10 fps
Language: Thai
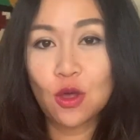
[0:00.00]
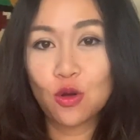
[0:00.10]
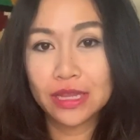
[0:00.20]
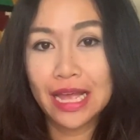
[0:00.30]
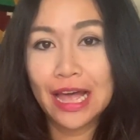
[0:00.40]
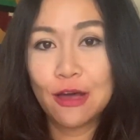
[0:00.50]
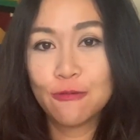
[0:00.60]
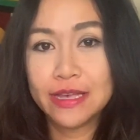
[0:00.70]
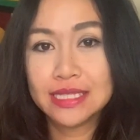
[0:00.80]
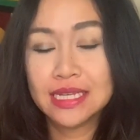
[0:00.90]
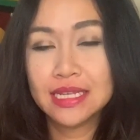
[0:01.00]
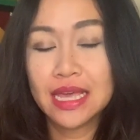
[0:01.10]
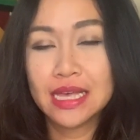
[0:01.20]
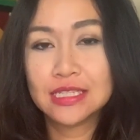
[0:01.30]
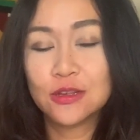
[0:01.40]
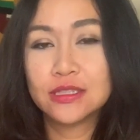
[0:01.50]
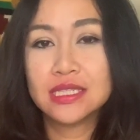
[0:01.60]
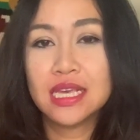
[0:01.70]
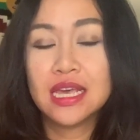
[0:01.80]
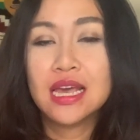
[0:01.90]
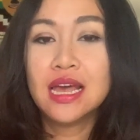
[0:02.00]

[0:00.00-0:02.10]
ตกนะคะ Western Astrology